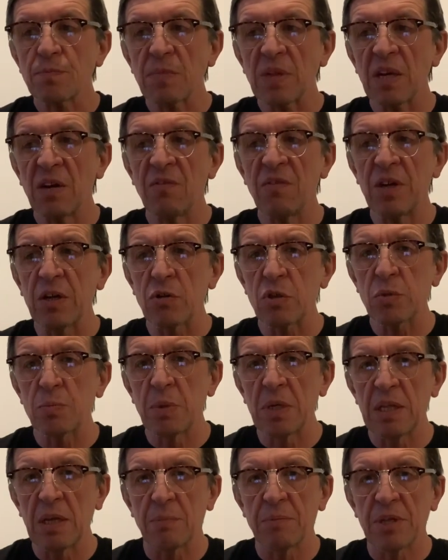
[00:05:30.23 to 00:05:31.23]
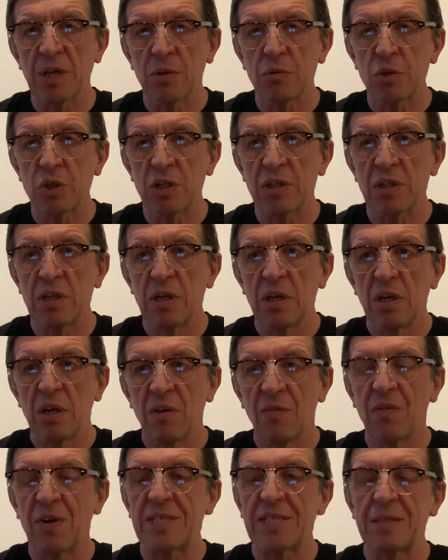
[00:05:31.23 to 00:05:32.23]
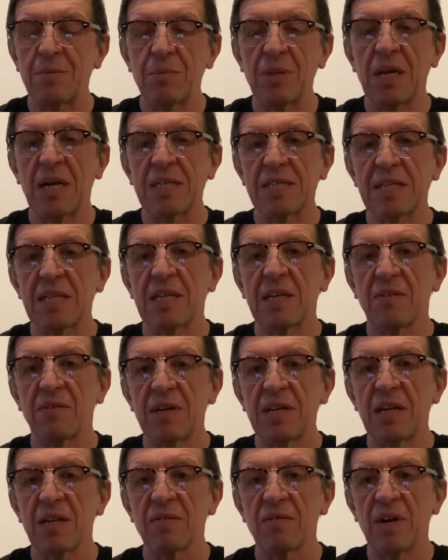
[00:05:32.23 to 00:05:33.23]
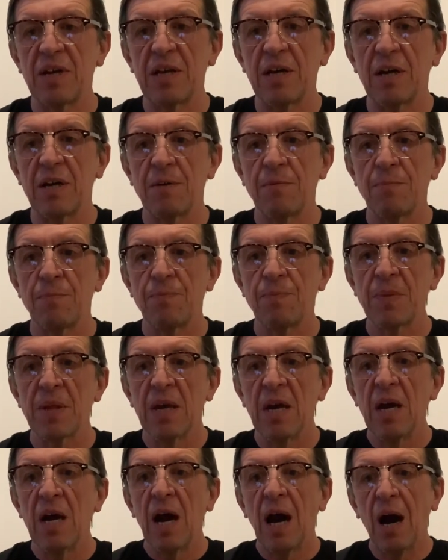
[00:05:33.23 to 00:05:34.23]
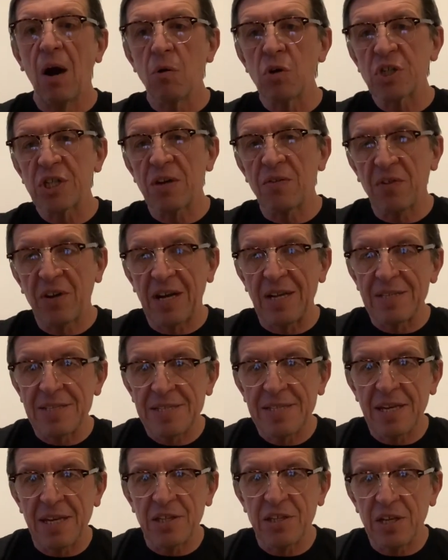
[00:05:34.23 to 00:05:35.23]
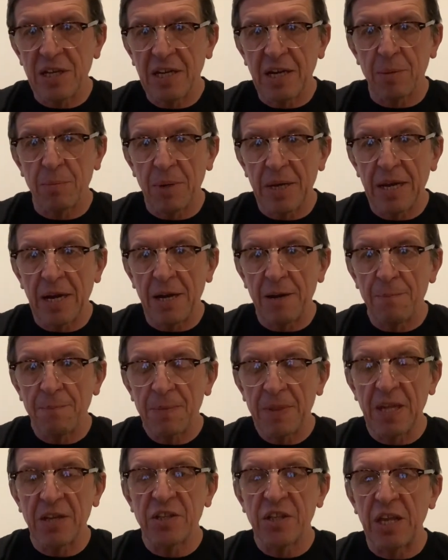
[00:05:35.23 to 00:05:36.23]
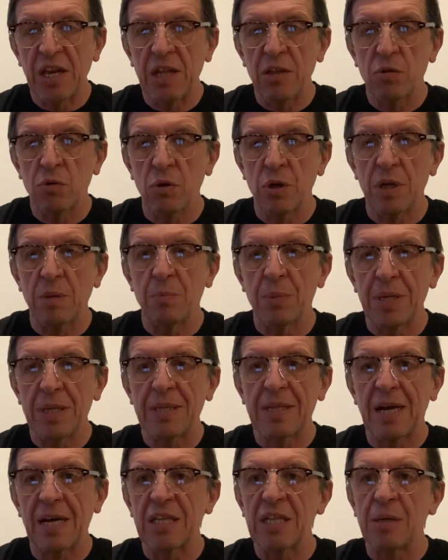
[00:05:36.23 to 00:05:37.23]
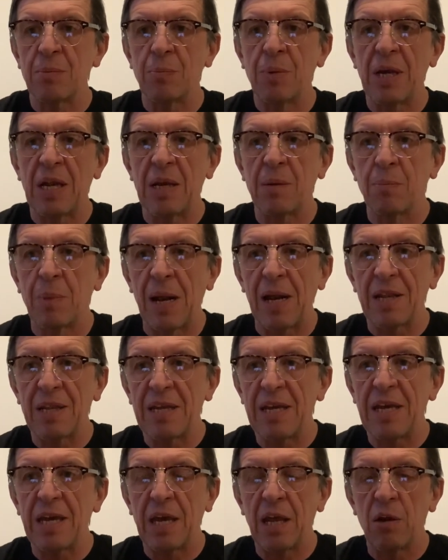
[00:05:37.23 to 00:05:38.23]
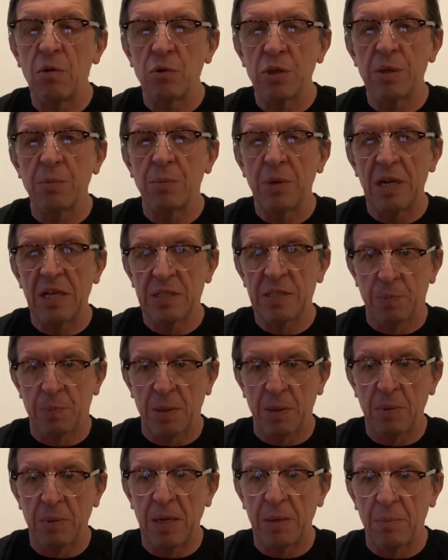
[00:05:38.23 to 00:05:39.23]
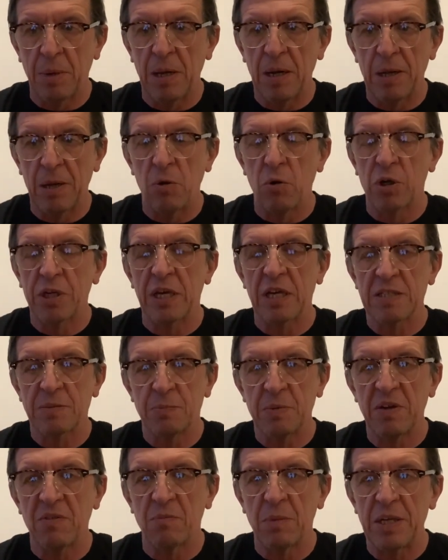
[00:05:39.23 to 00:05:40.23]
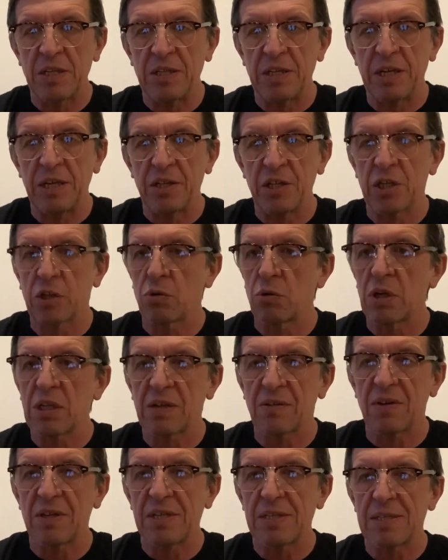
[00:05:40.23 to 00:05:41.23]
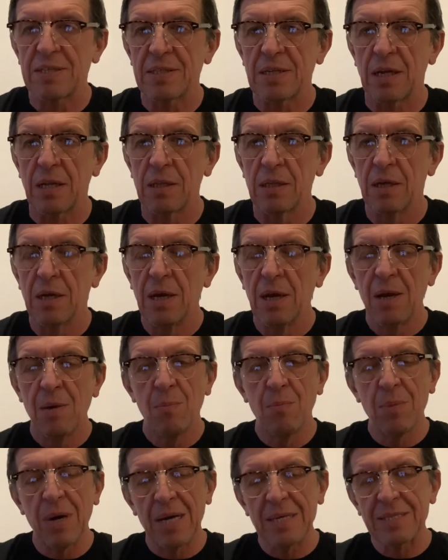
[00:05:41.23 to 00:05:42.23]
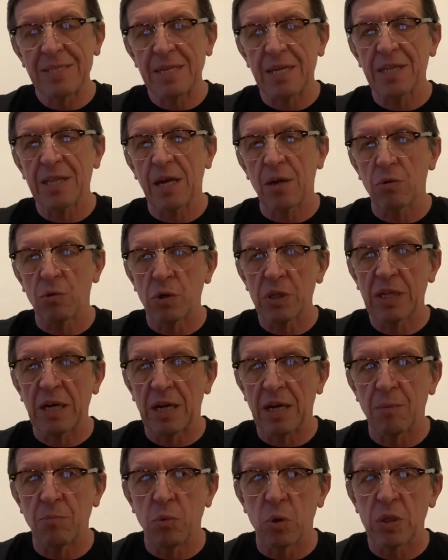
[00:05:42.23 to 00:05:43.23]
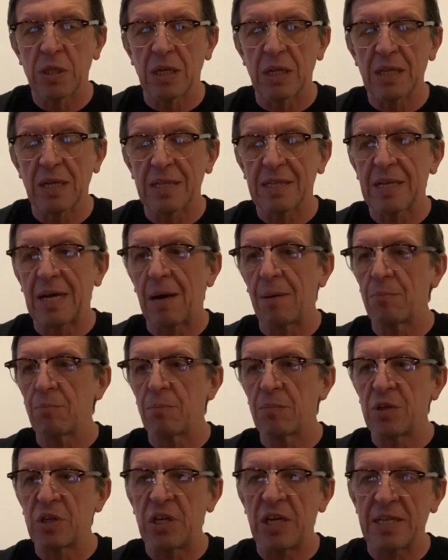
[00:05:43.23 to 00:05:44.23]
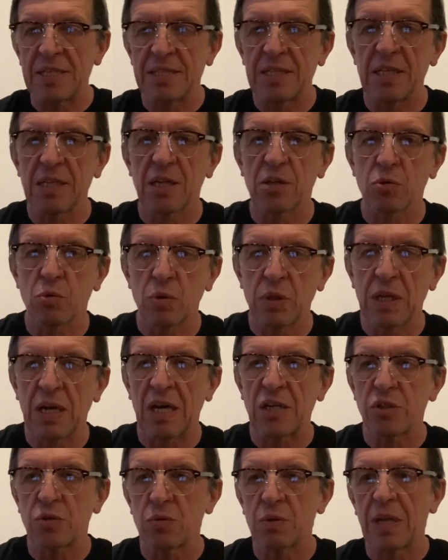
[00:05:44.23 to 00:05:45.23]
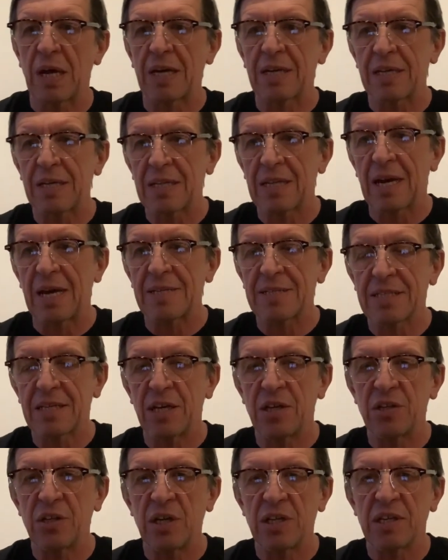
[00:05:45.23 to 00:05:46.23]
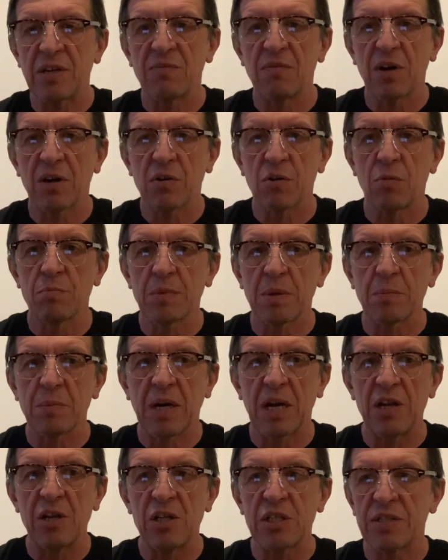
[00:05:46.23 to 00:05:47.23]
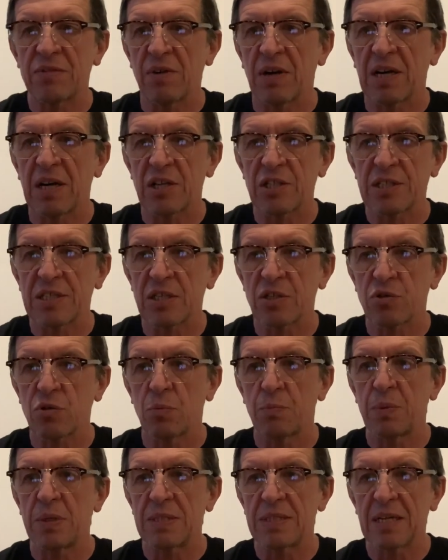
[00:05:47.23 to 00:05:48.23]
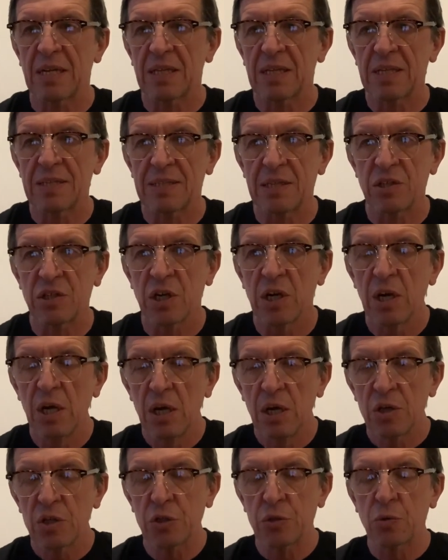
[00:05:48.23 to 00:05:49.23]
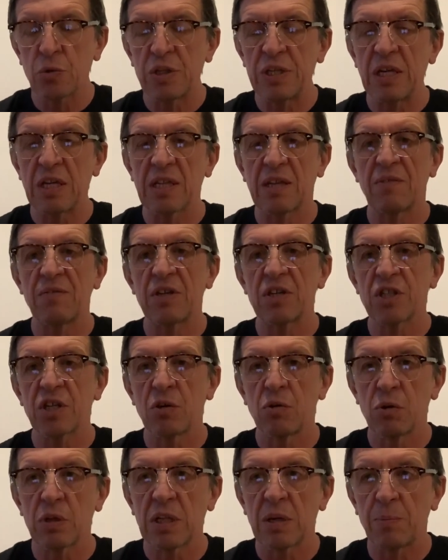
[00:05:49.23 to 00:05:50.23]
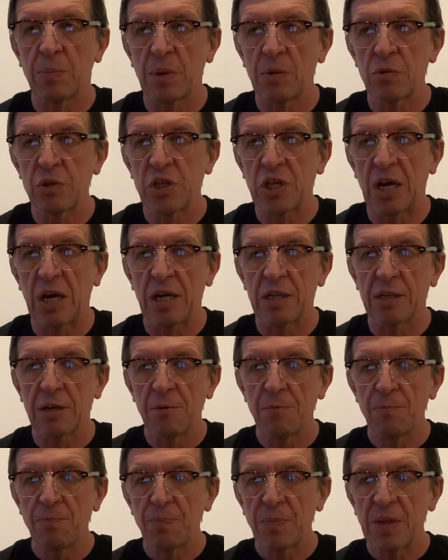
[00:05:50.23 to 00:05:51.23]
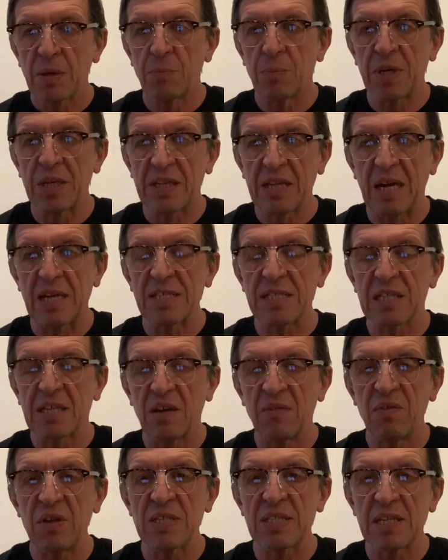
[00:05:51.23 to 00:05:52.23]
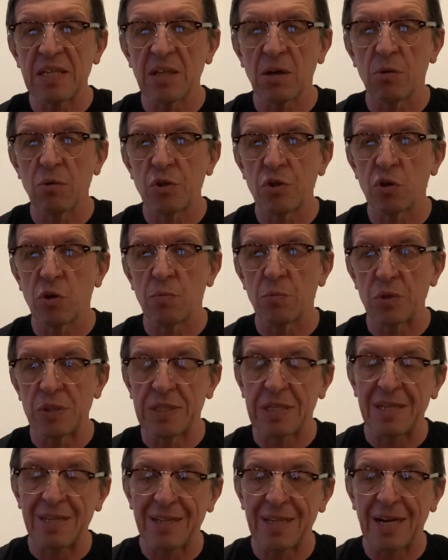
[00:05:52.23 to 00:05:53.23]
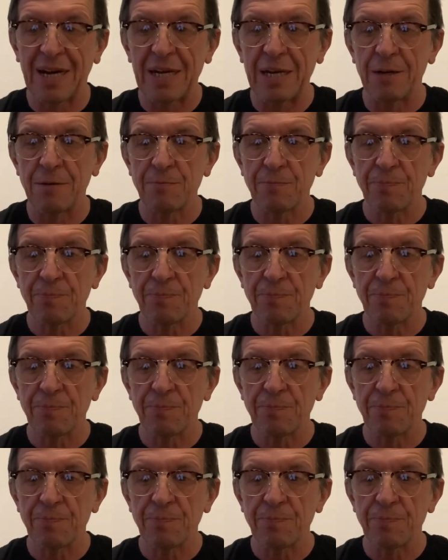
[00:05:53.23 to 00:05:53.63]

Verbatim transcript: Вирус был обнаружен 18 января. А уже в конце декабря на территории Британии были больные, и люди были с проблемами легких с пневмонией. Никто этого не знал. Масса народа работала там, ездила туда-сюда, китайские дети в огромном количестве, кажется, 150 тысяч студентов ежегодно получают британские визы на учебу с Китая.